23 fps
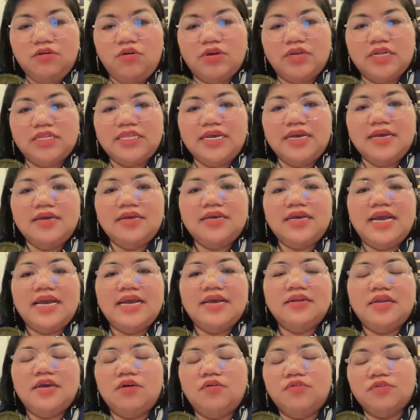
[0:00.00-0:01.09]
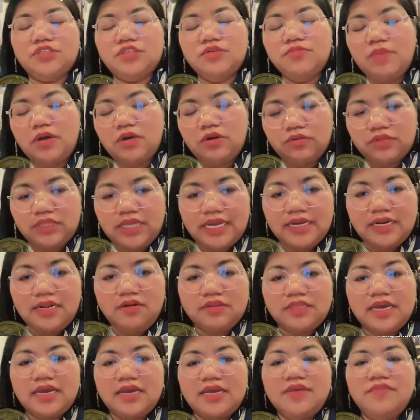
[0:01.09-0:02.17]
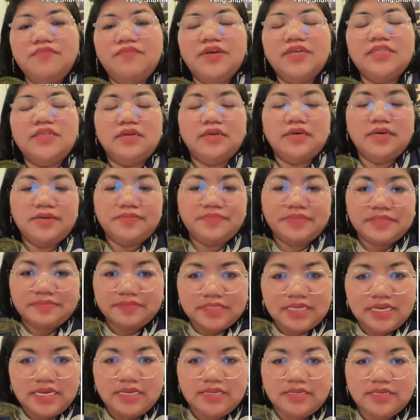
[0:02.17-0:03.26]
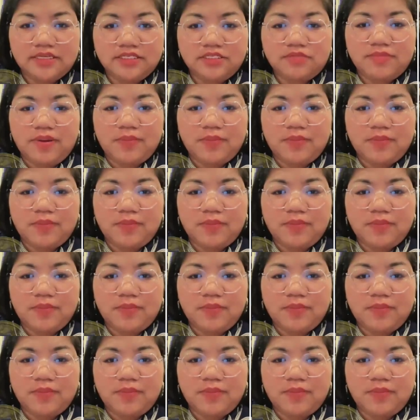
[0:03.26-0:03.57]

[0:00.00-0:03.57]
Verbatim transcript: còn là tha ca để hồ si bò lột tay đi lột tay về từ lưỡi xinh xinh trên